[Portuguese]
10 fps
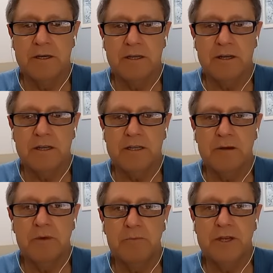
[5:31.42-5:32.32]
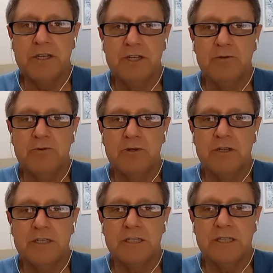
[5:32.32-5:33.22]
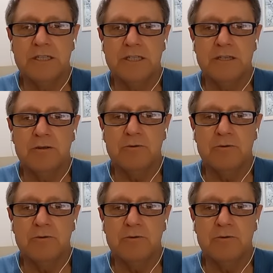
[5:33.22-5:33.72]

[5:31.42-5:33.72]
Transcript: Tinha me pedido e eu tinha esquecido.